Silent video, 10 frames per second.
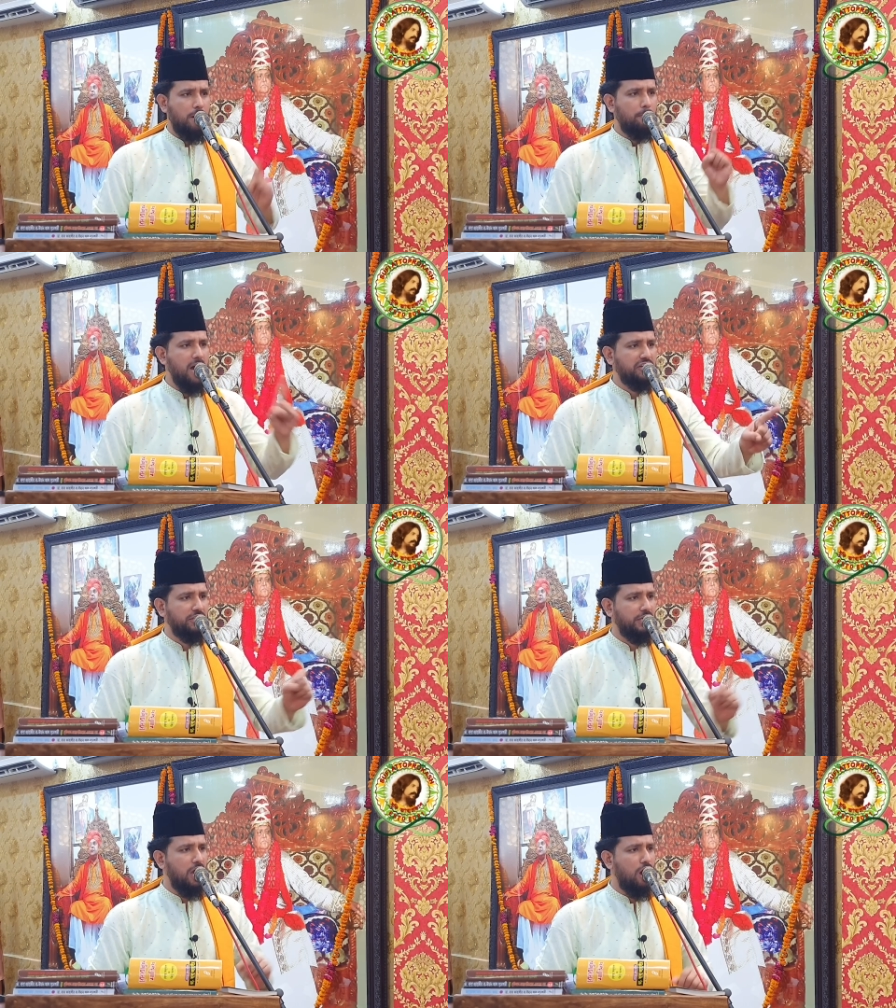মাটি
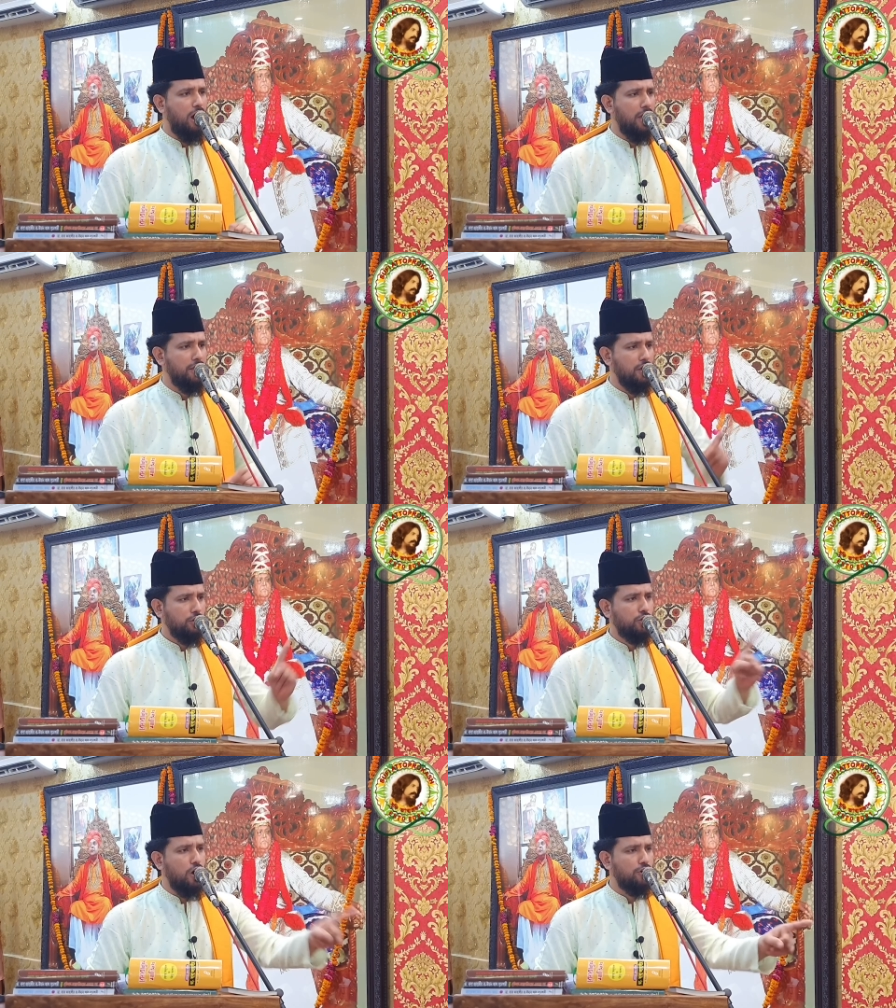দিয়ে হয়
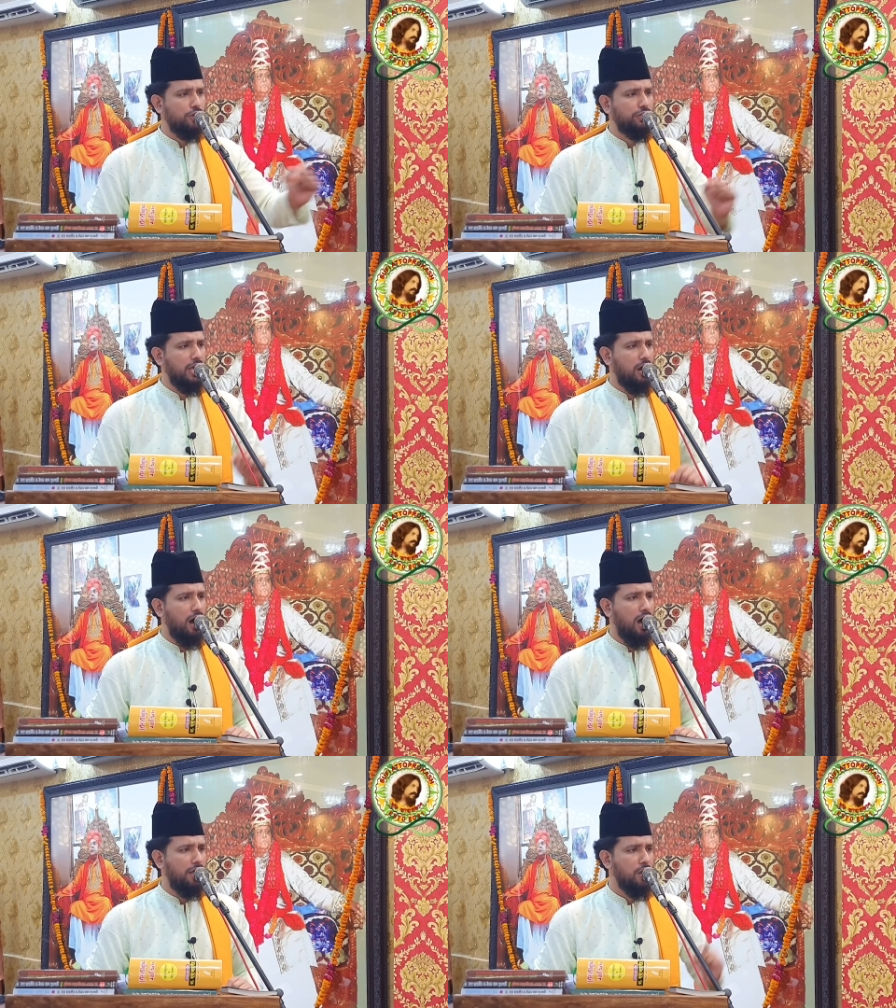স্বর্ণ দিয়ে
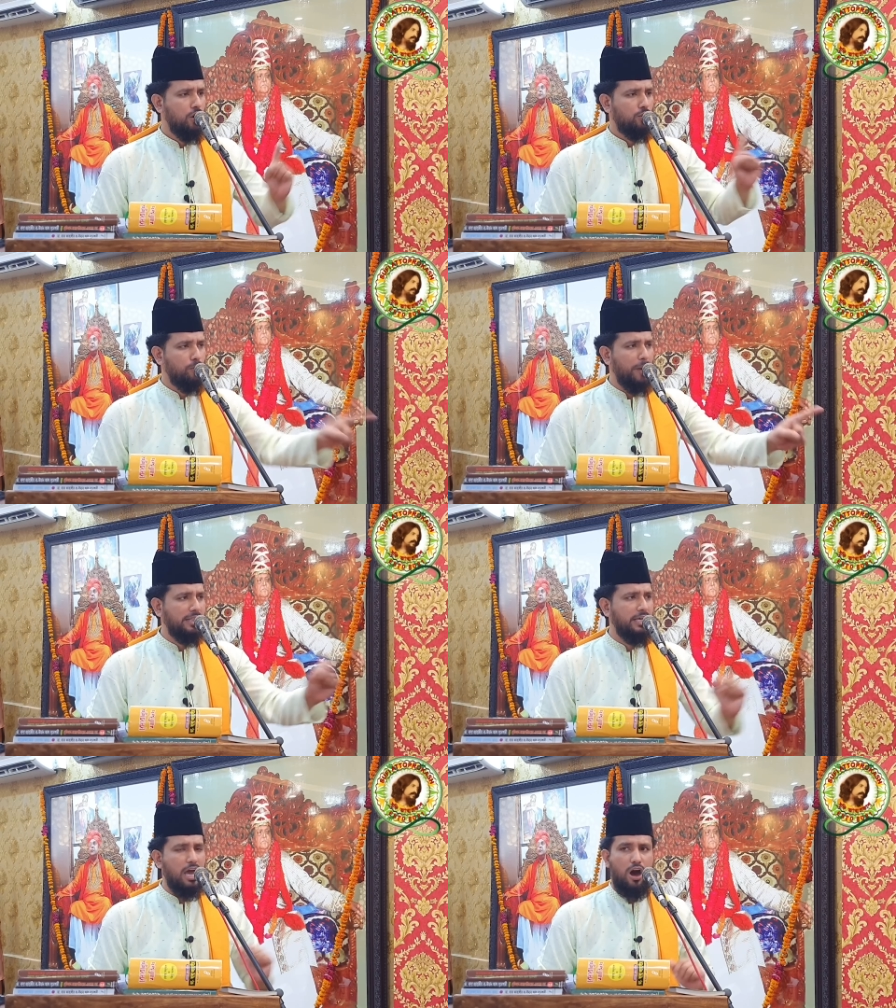হয় রূপা
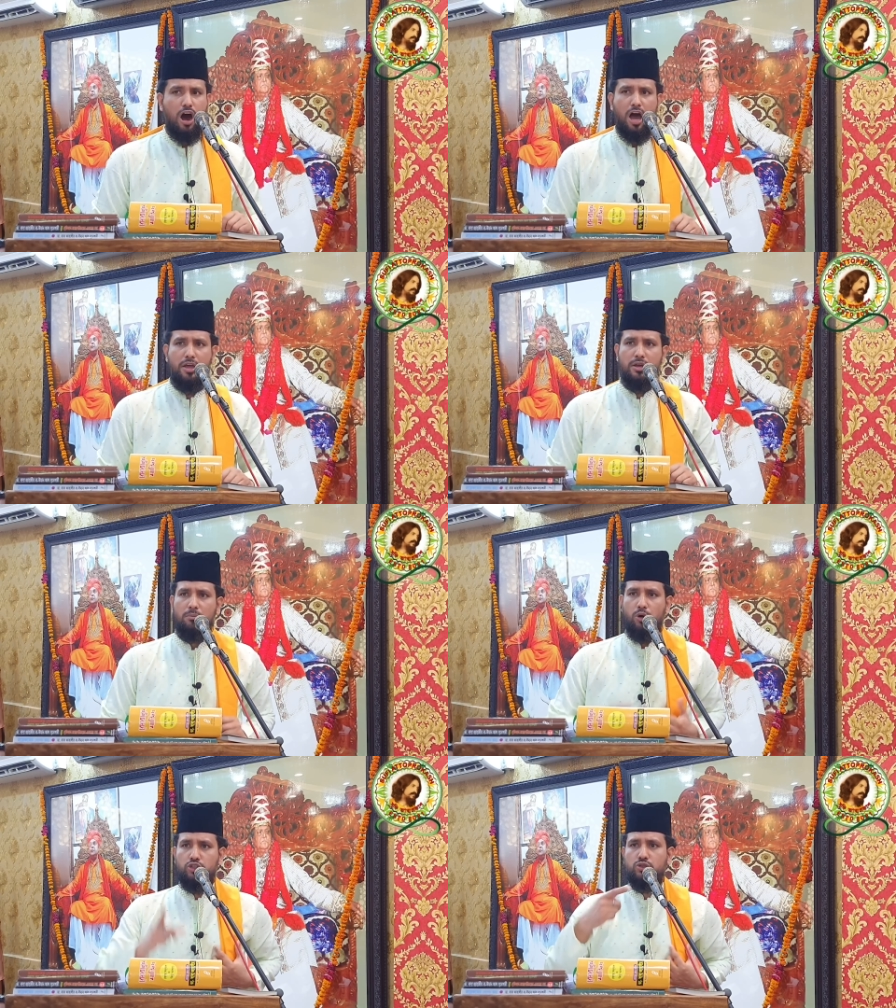দিয়ে হয়
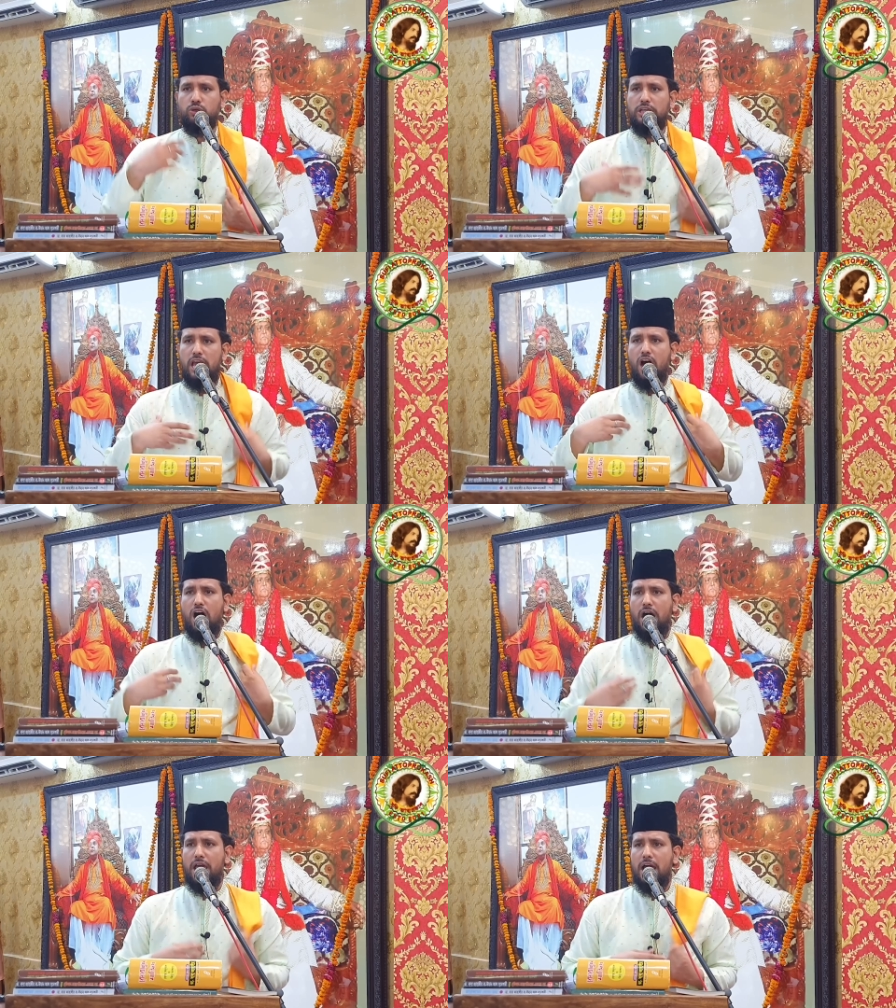বস্তু দিয়ে
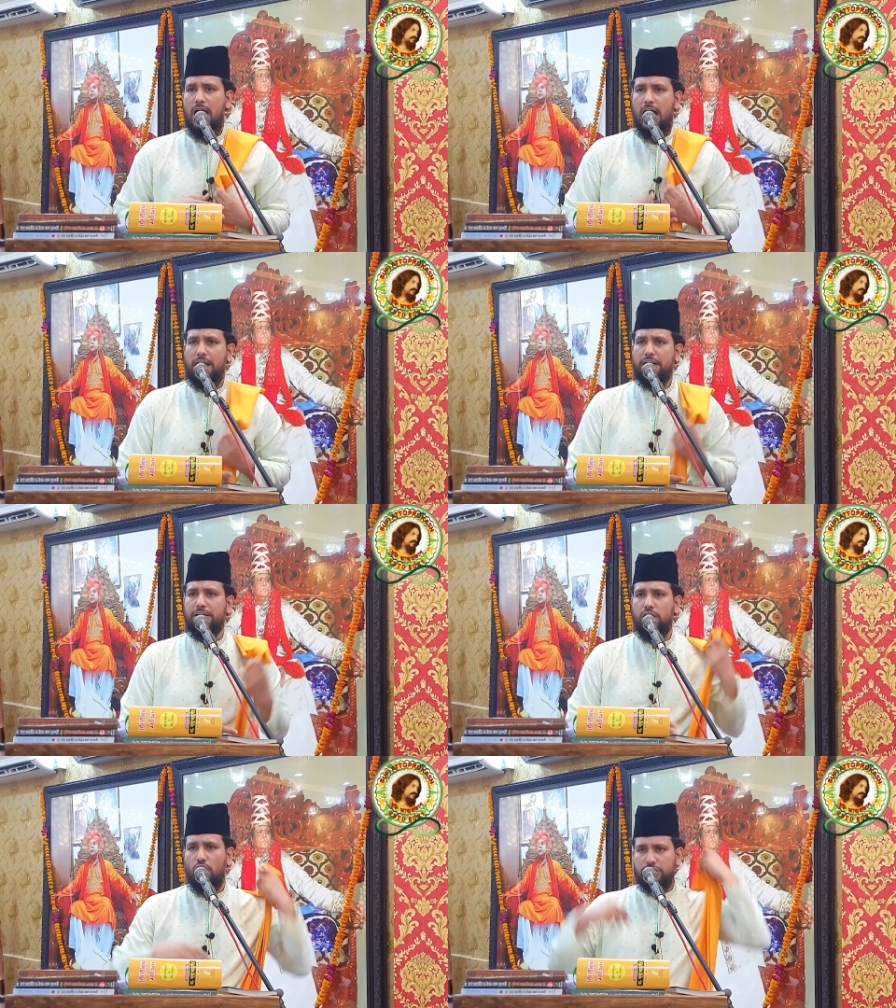হয়
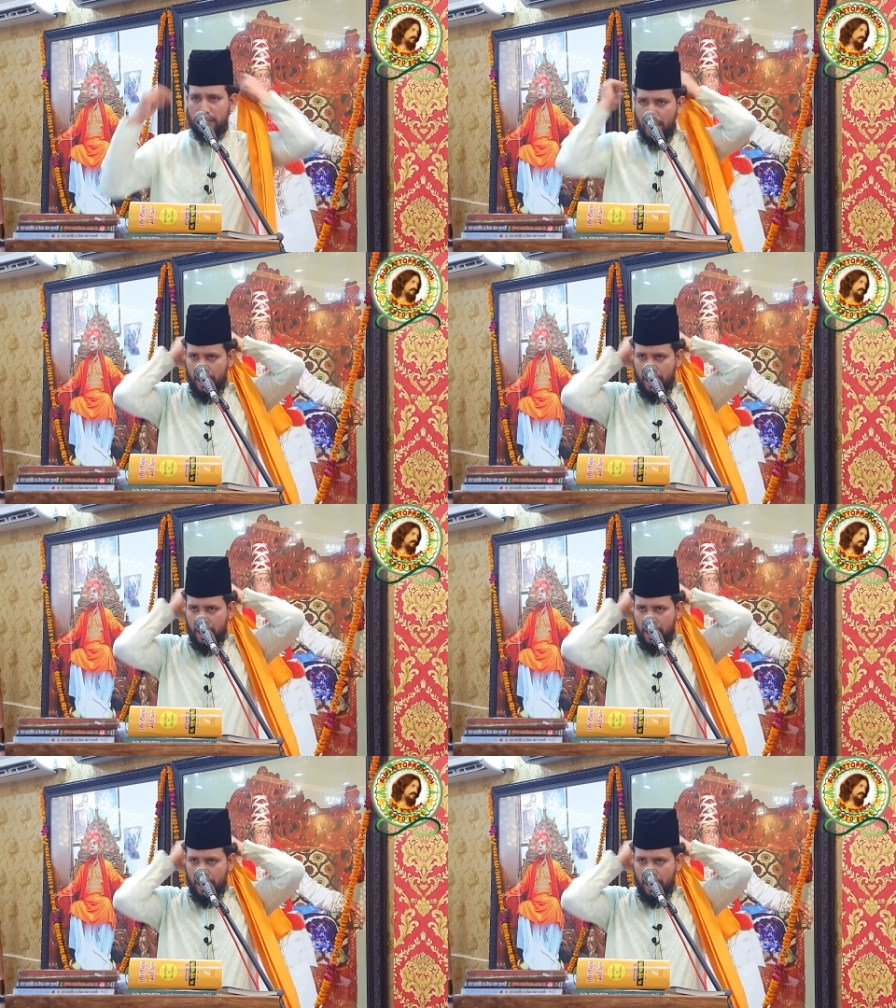আরেকটি হচ্ছে